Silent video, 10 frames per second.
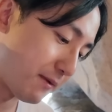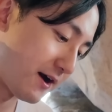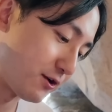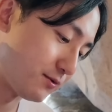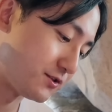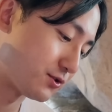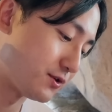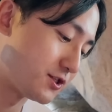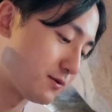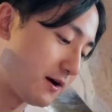うんハロウィン初
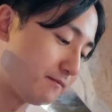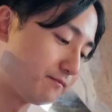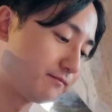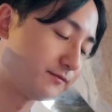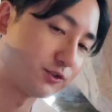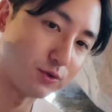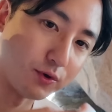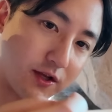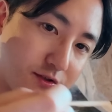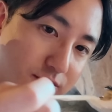日はす
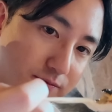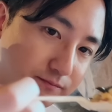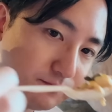ごいです